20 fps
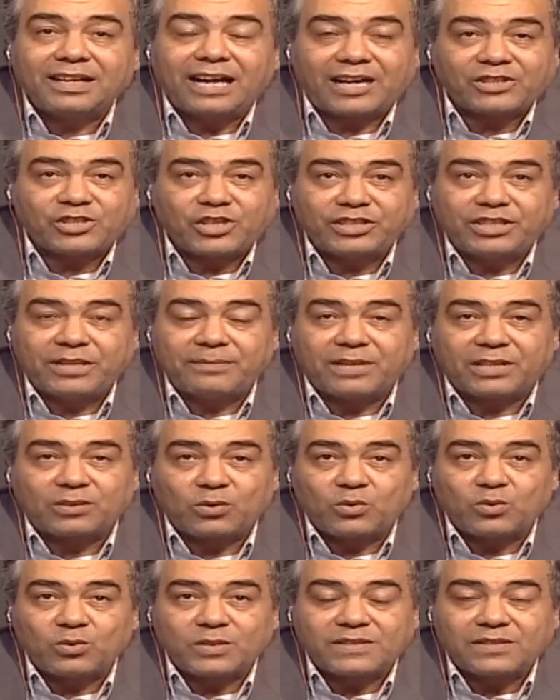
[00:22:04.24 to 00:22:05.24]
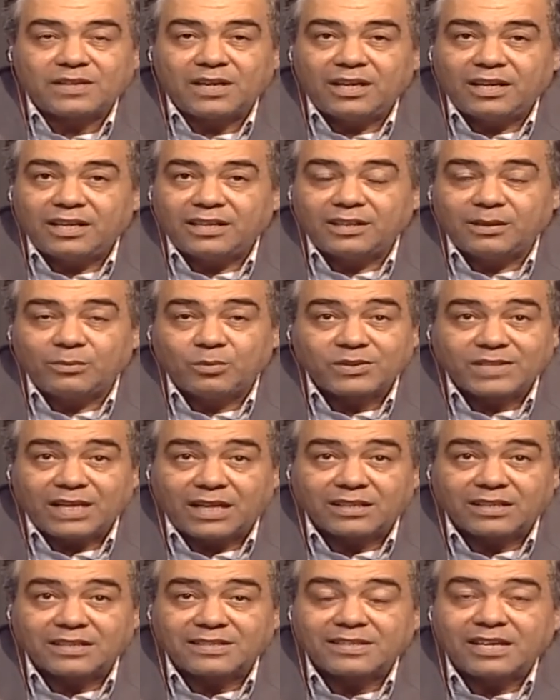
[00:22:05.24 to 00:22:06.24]
عشان يبقى رؤوس
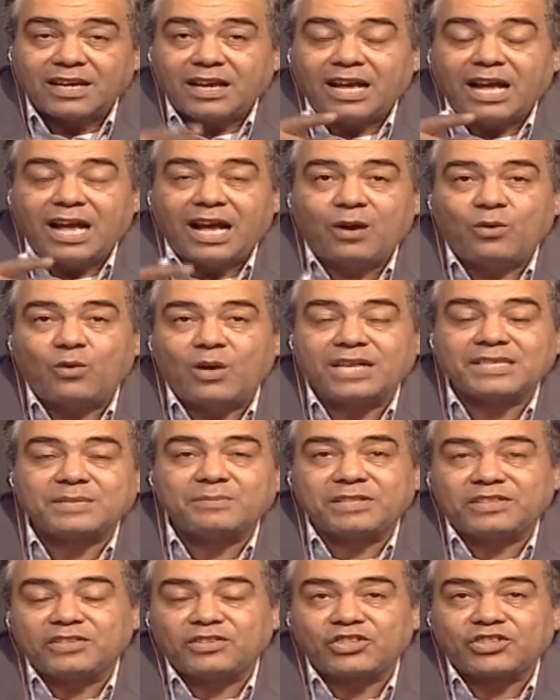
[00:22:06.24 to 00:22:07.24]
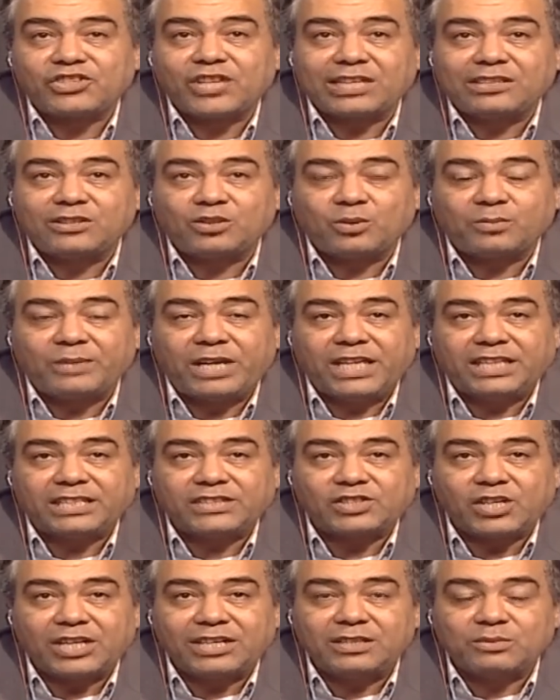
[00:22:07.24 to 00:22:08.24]
لمثلث او اثبت ان الشكل رباعي
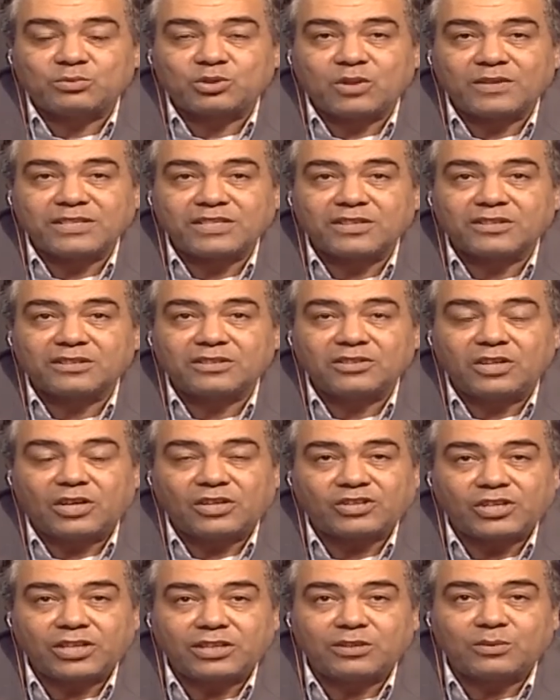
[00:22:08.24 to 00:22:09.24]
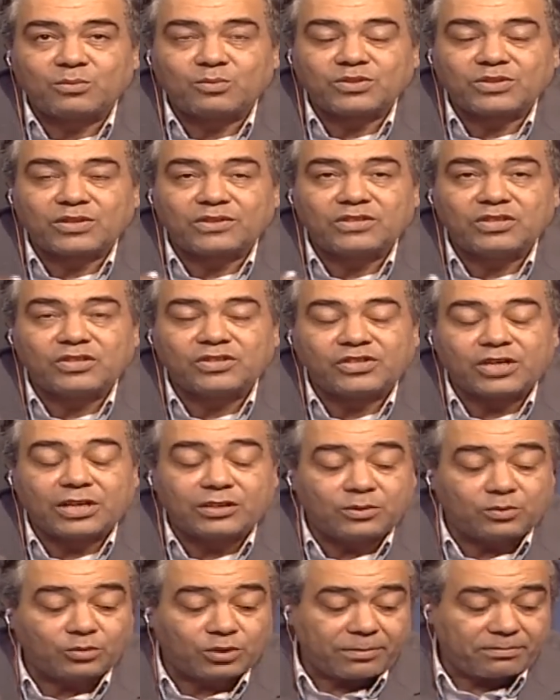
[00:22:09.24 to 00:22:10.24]
شكل متوازي اضلاع شكل مستطيل
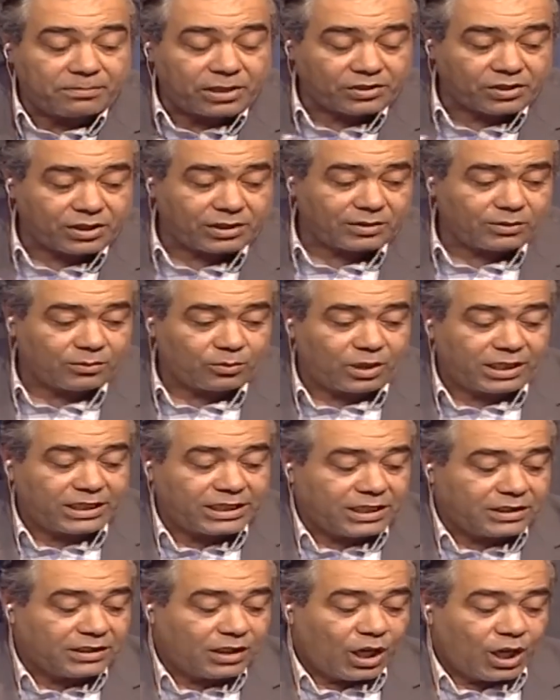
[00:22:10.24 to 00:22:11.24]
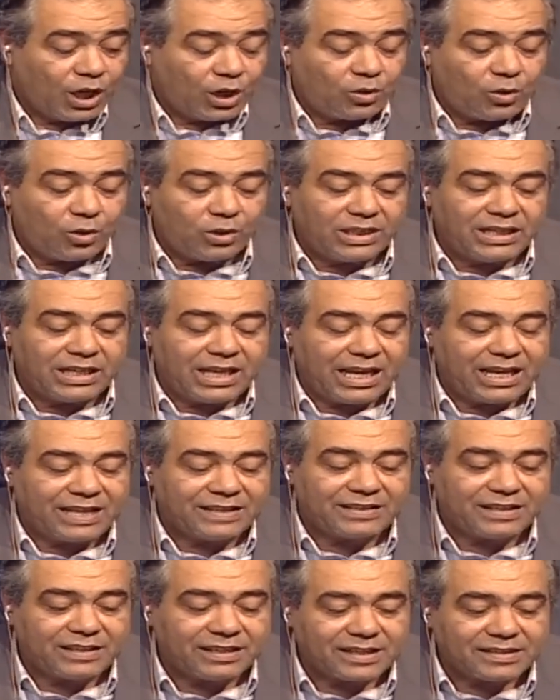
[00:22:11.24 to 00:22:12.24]
شكل مربع شكل معين كل
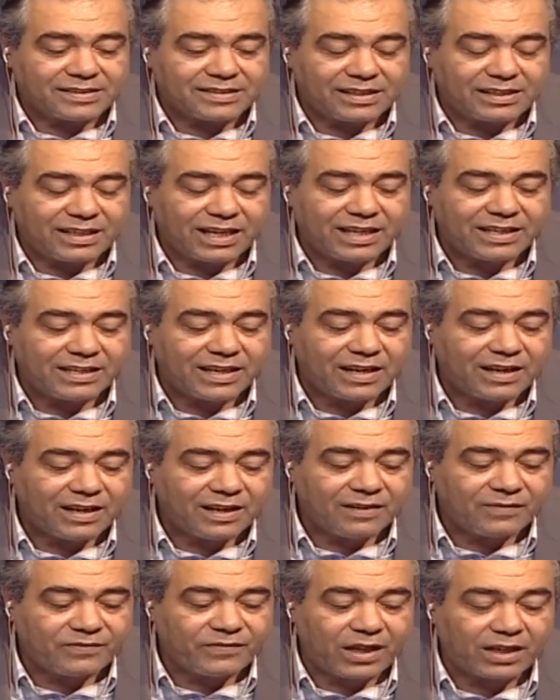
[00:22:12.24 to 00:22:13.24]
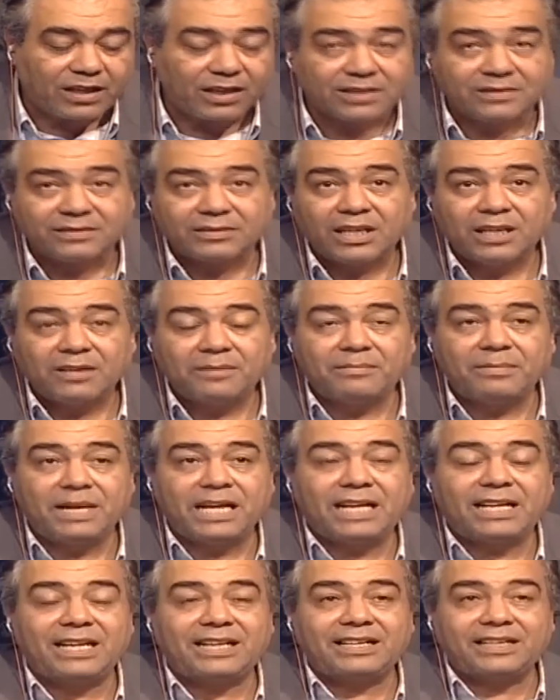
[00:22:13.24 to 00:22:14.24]
هذه الاسئله هي فقط
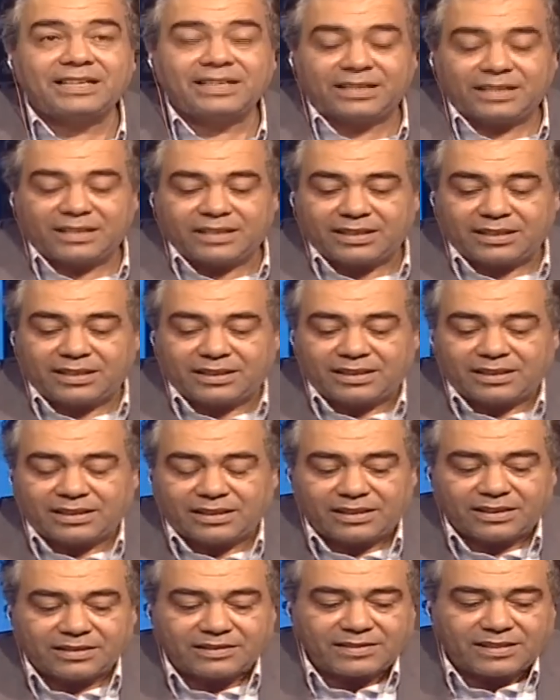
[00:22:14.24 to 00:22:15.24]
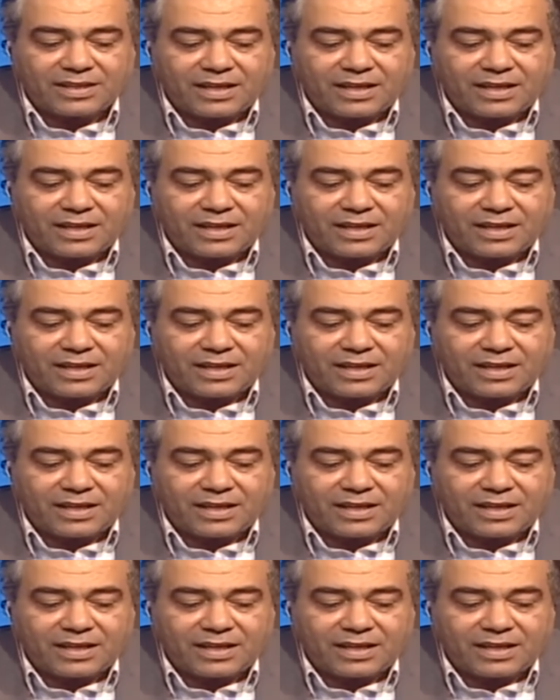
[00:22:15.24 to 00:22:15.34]
ما آه، آه،